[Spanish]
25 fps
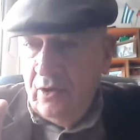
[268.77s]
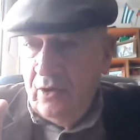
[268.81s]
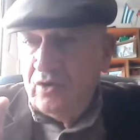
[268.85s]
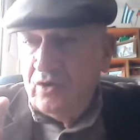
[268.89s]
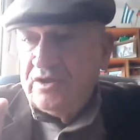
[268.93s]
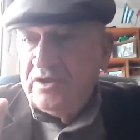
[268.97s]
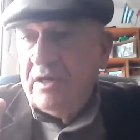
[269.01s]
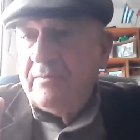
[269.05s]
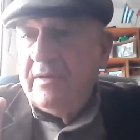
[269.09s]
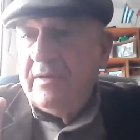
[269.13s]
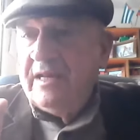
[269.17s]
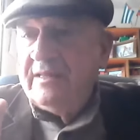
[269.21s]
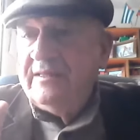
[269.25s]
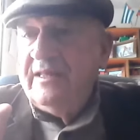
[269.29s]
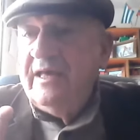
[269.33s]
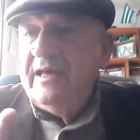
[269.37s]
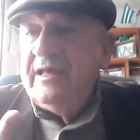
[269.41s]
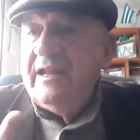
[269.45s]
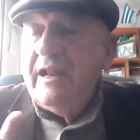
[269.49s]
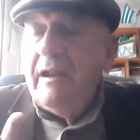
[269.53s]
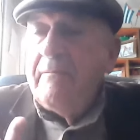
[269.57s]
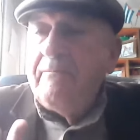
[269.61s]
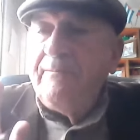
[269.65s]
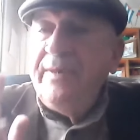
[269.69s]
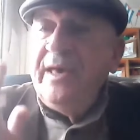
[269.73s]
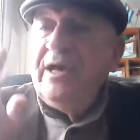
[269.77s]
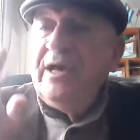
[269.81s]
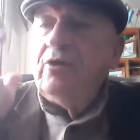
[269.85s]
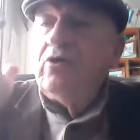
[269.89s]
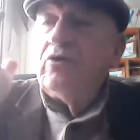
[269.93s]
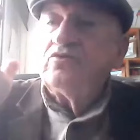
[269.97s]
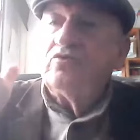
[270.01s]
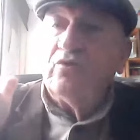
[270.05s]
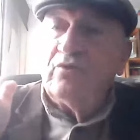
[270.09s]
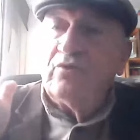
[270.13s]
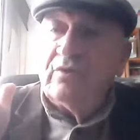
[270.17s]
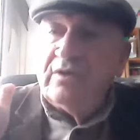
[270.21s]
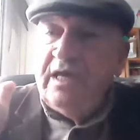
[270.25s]
José Martí era el
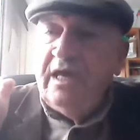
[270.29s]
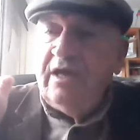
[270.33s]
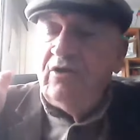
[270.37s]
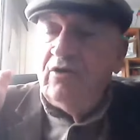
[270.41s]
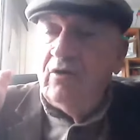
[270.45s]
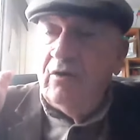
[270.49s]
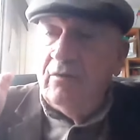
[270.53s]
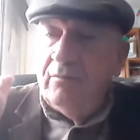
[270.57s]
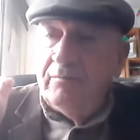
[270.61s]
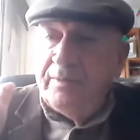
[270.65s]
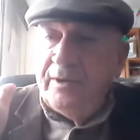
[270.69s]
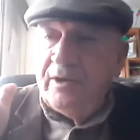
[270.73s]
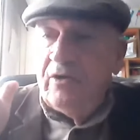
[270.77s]
pico turquino,